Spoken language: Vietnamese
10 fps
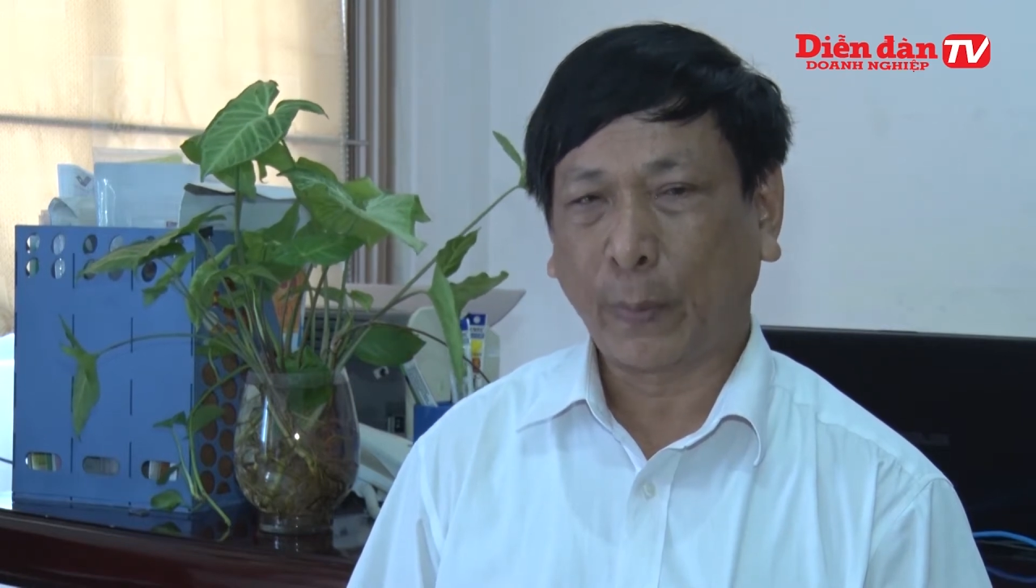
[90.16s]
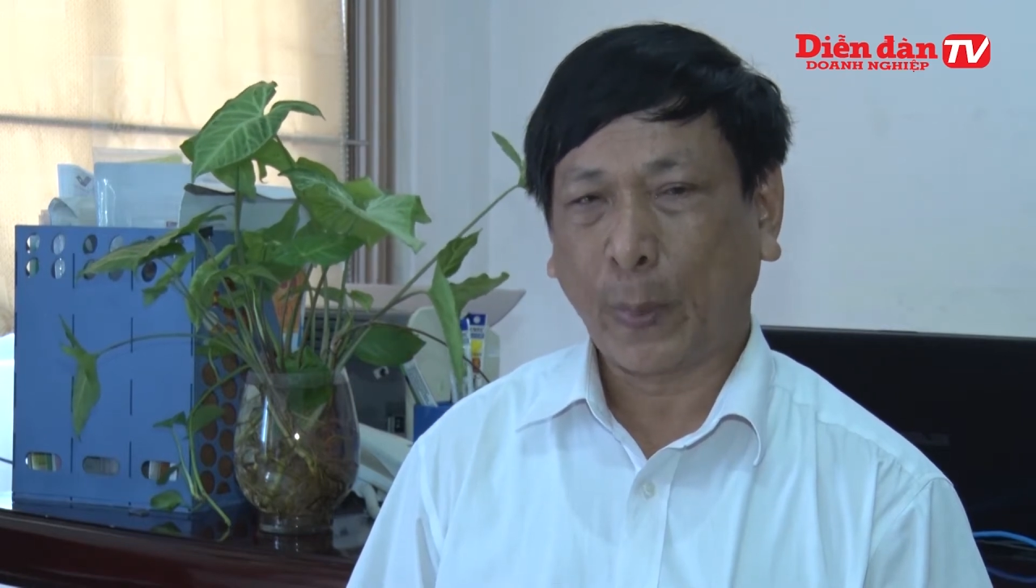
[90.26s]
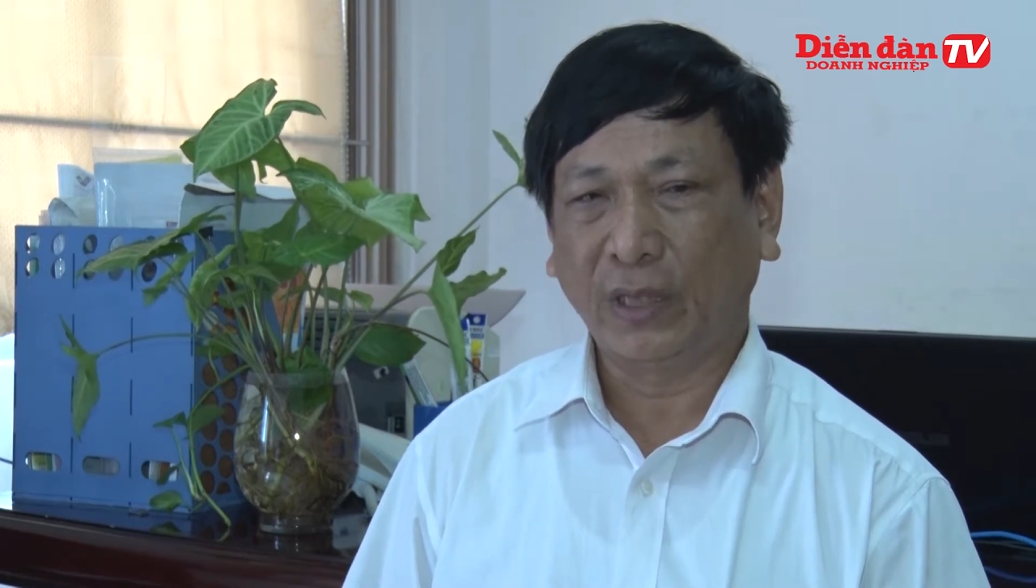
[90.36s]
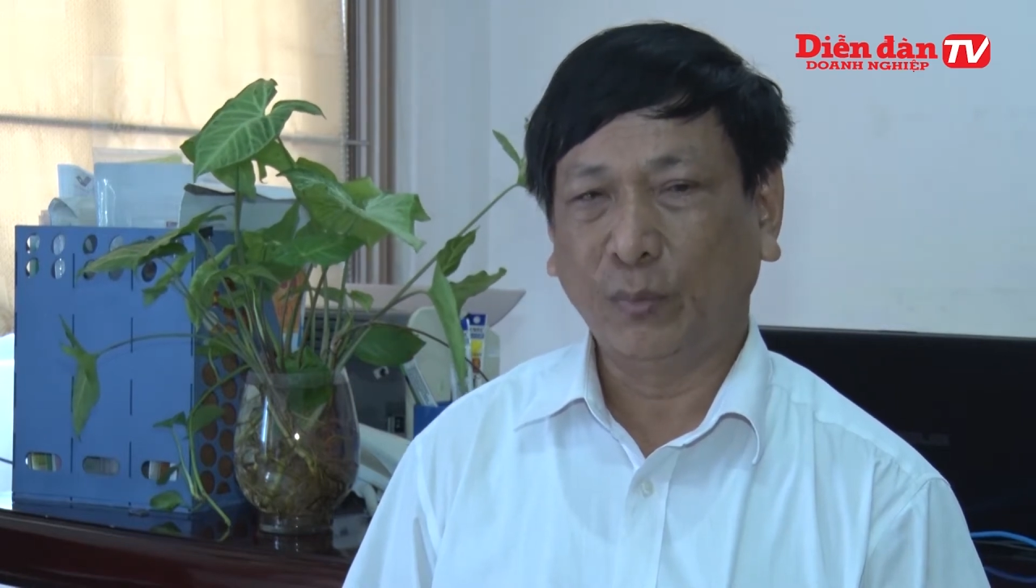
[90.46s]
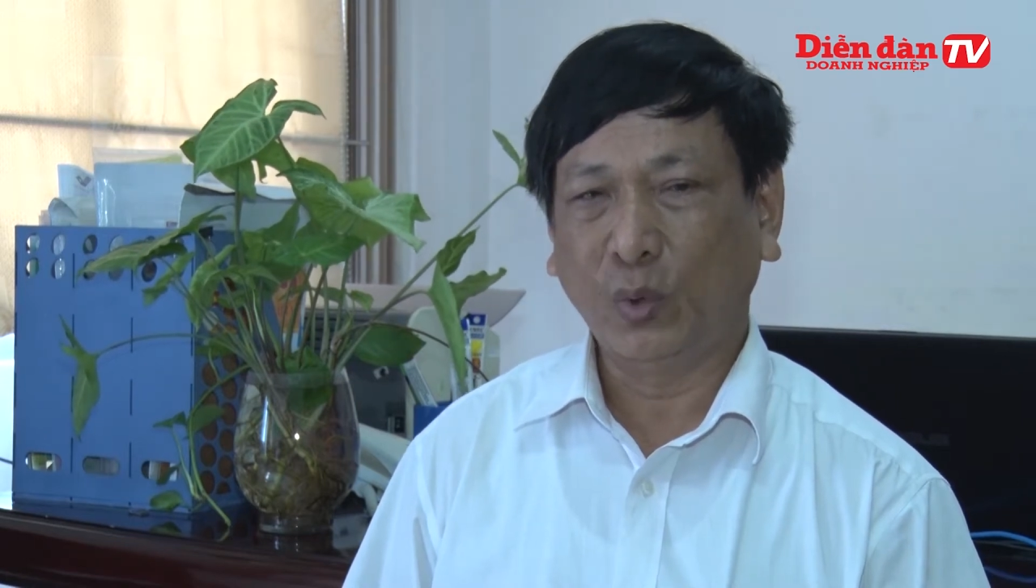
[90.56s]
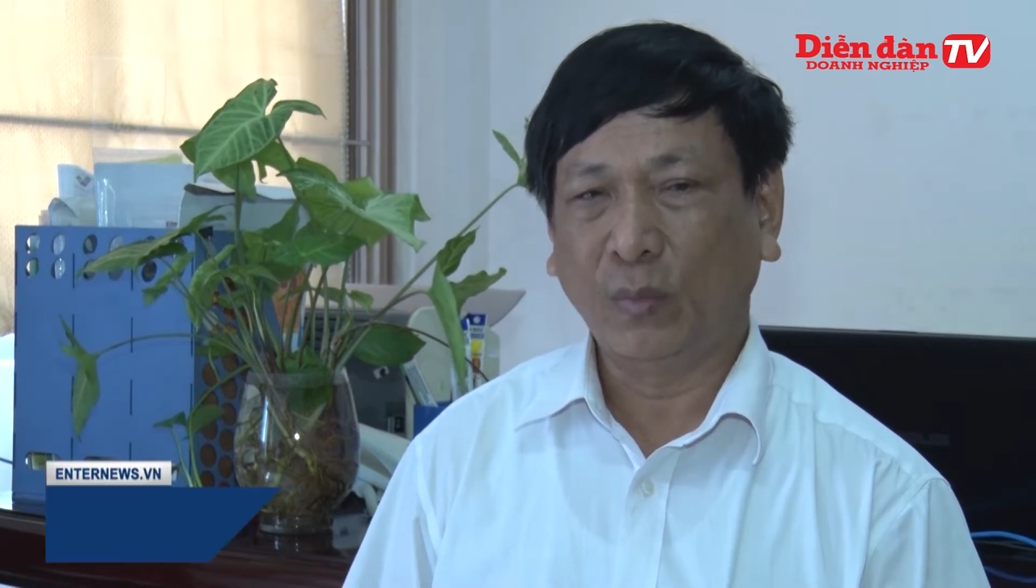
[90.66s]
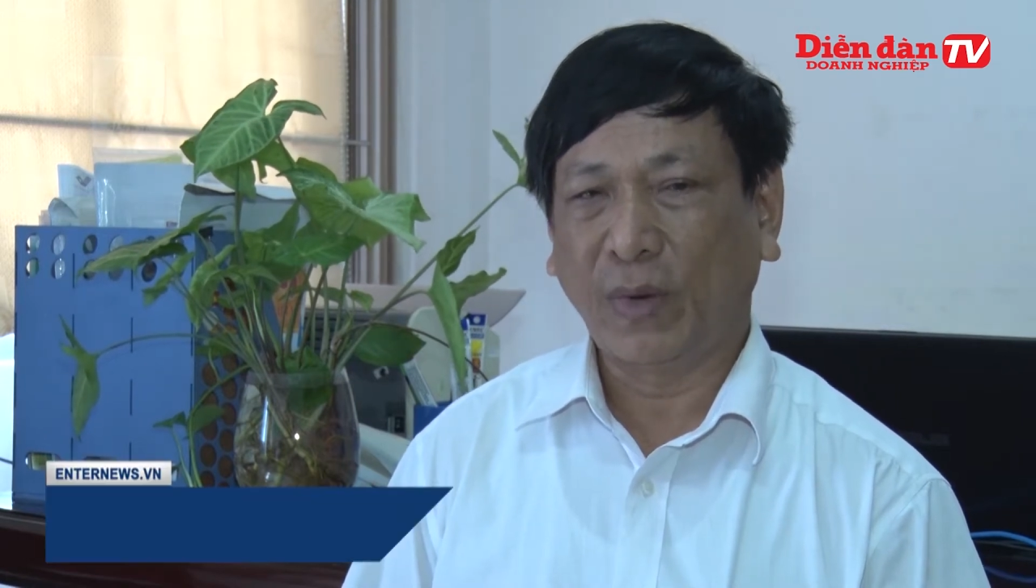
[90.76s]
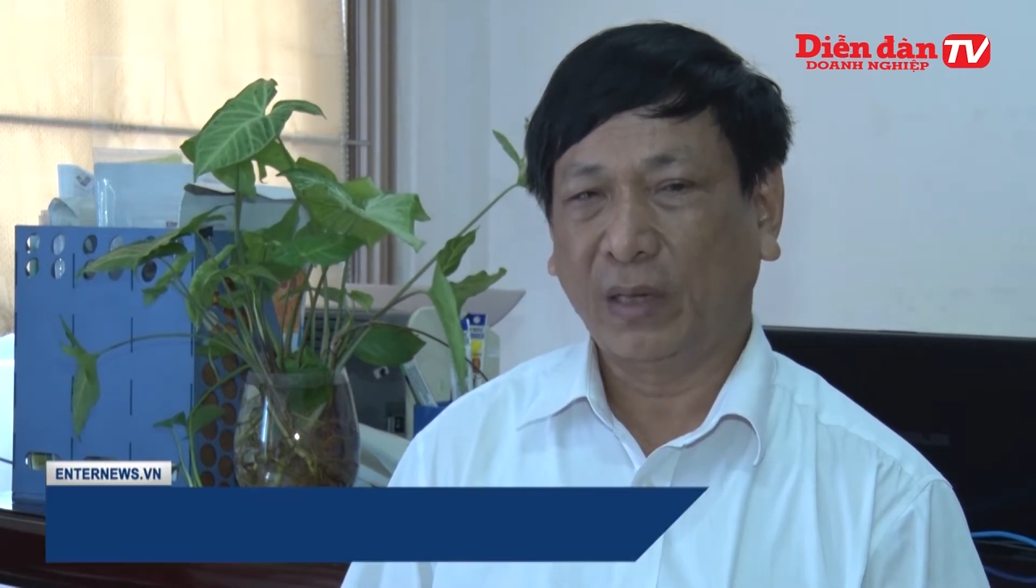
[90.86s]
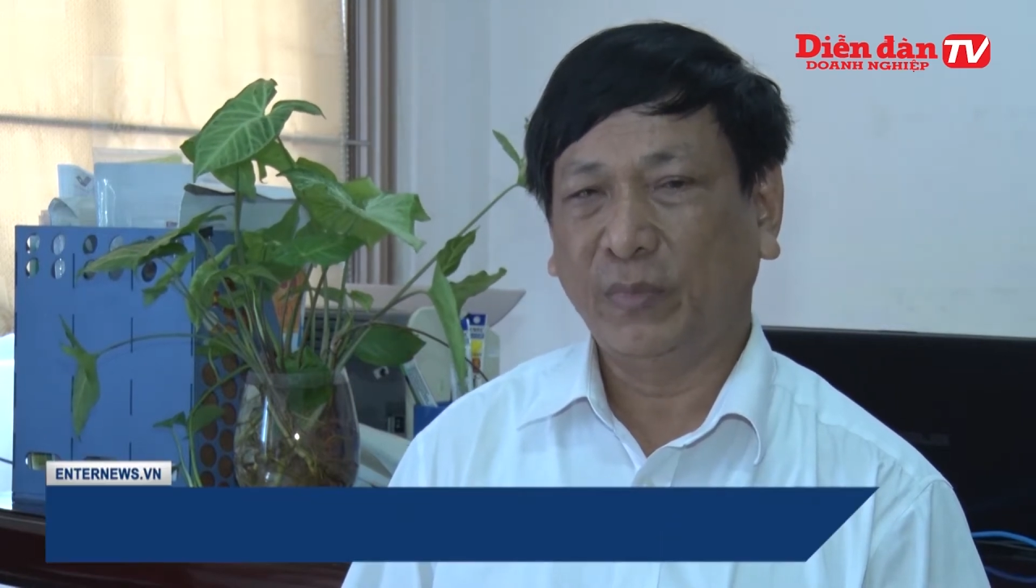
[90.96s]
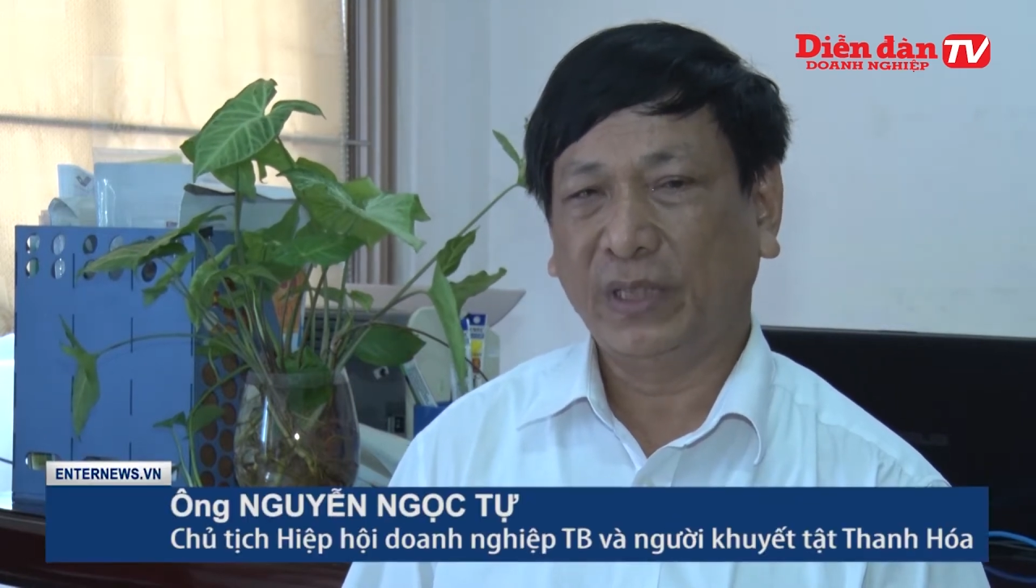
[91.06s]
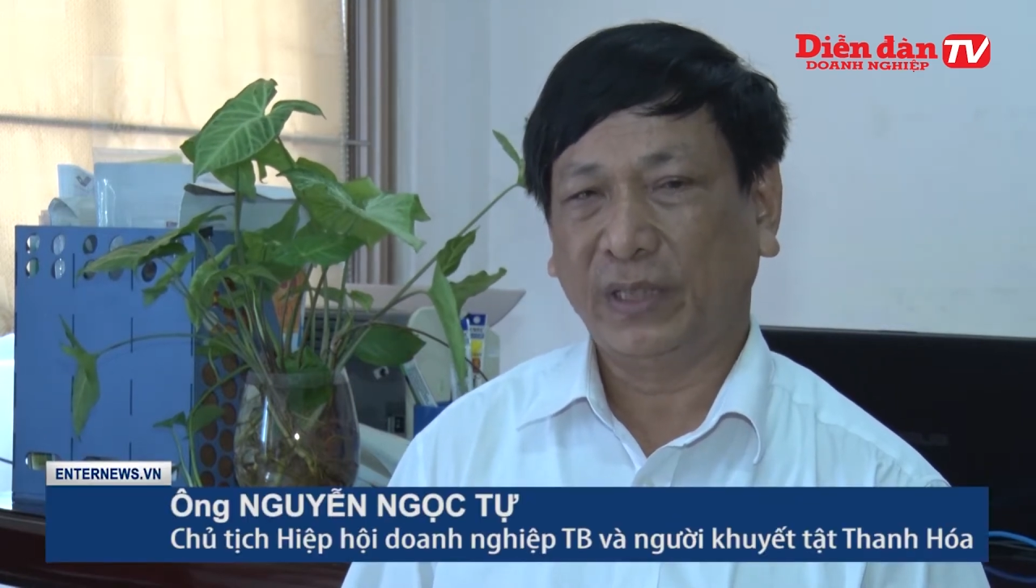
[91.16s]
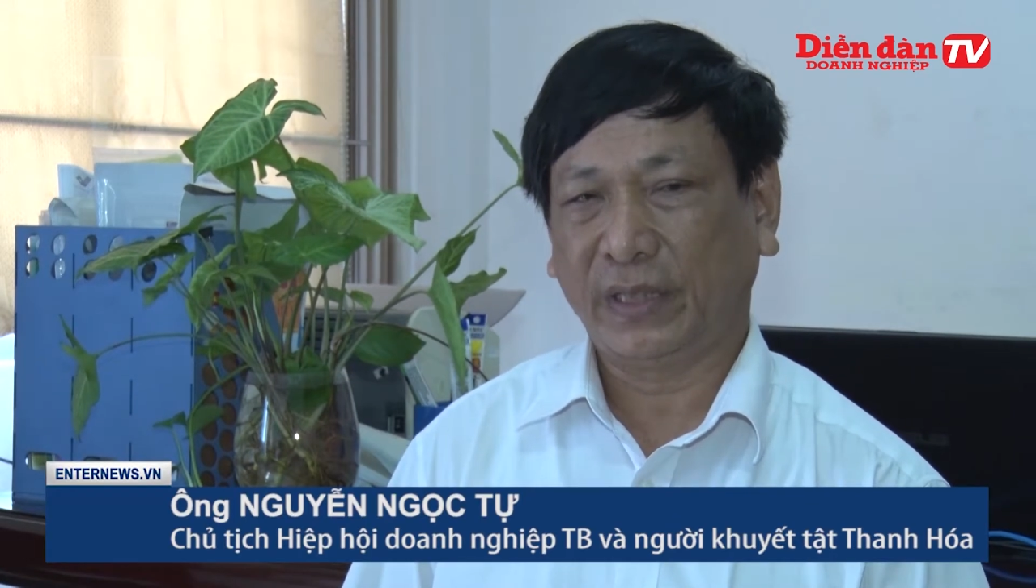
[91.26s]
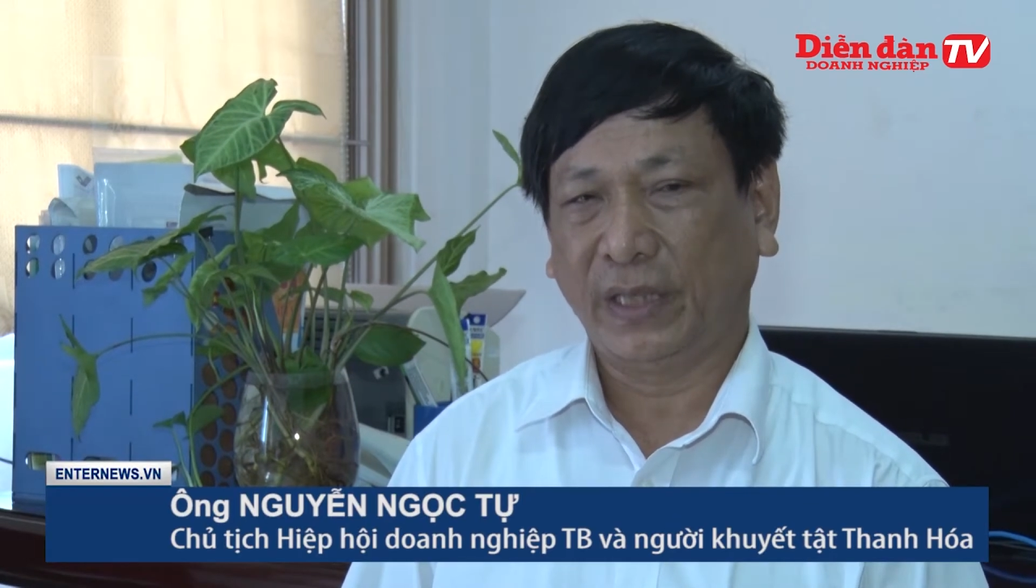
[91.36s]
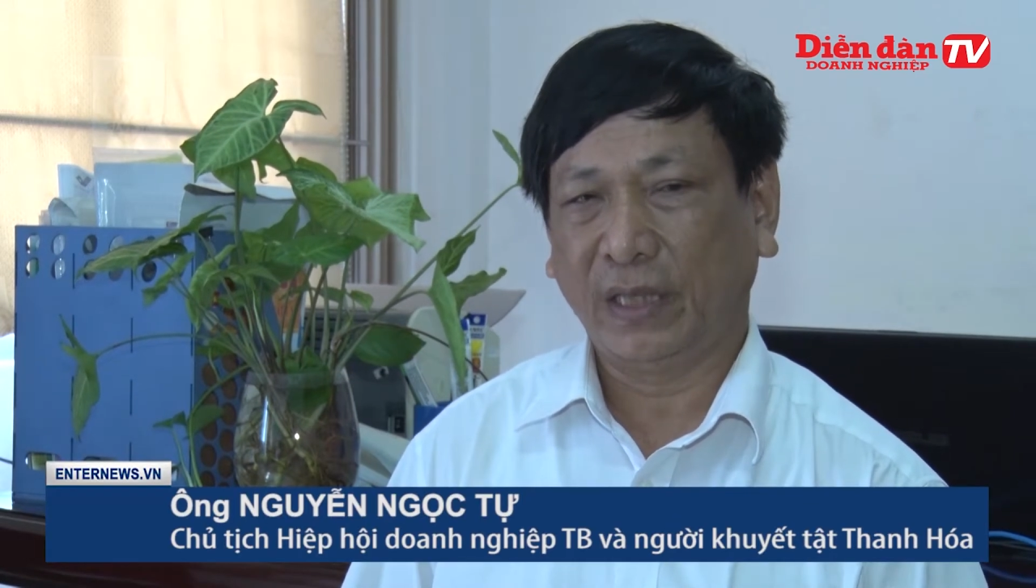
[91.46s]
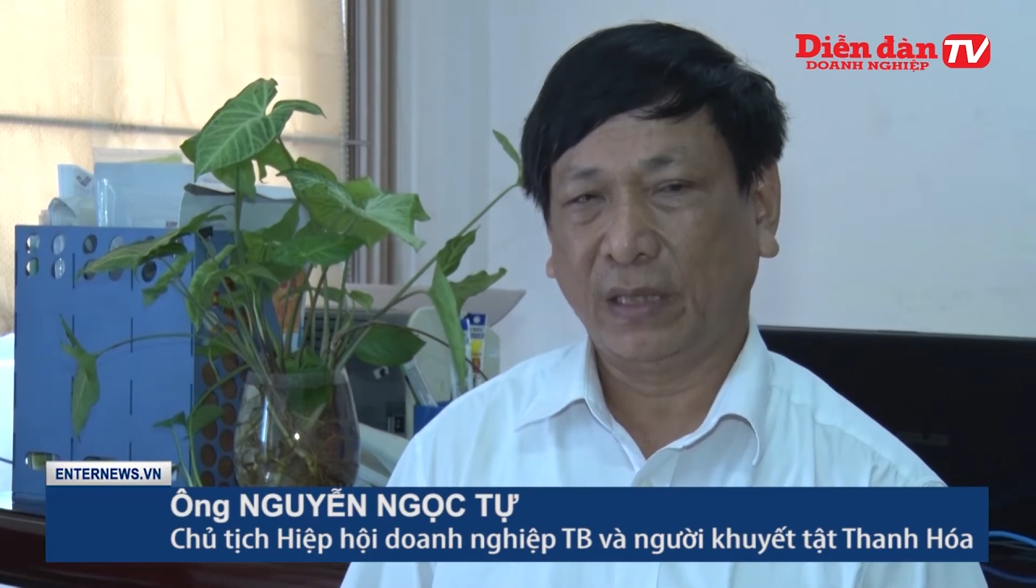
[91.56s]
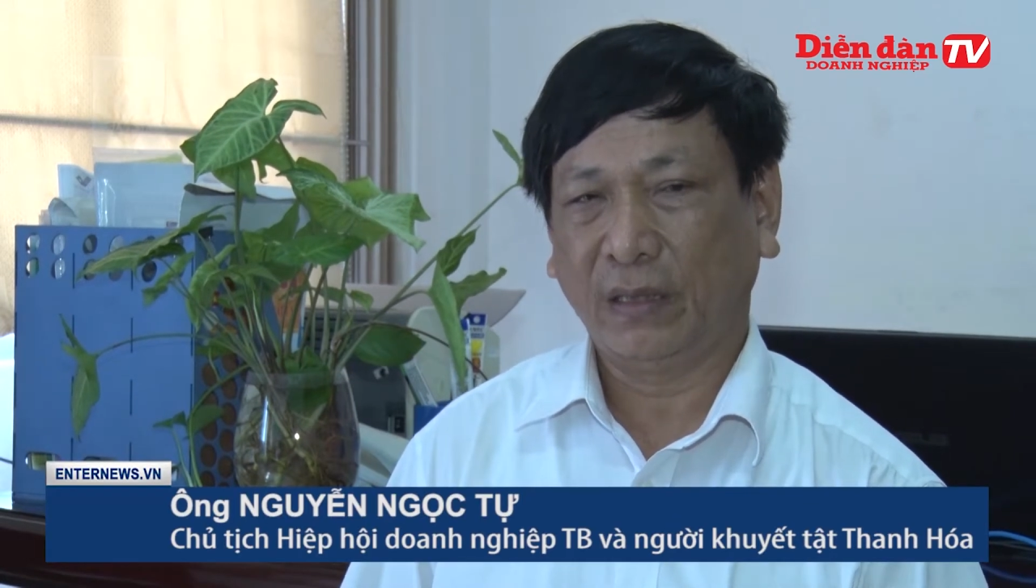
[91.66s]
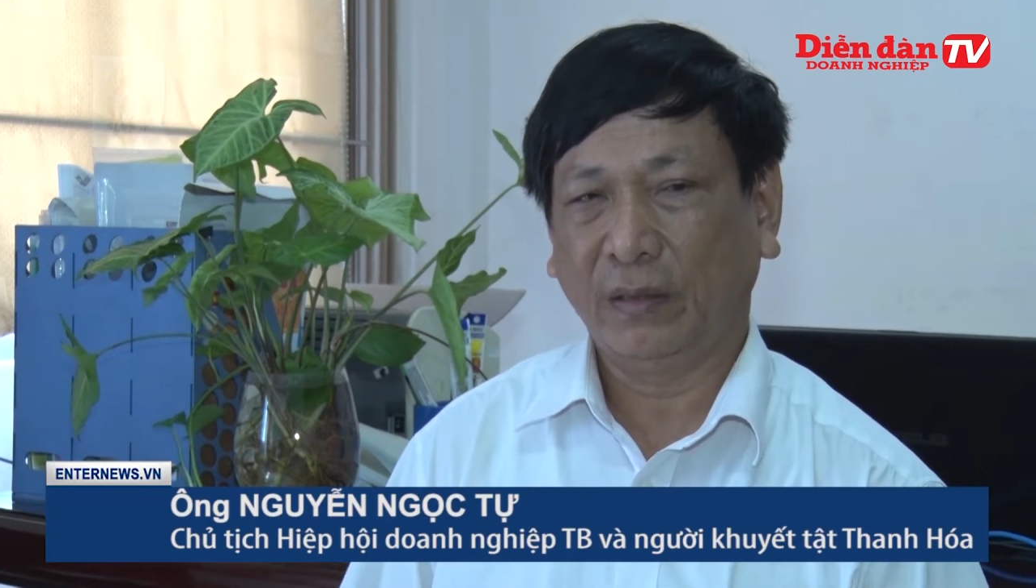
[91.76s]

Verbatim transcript: Ta mua 70 chiếc xe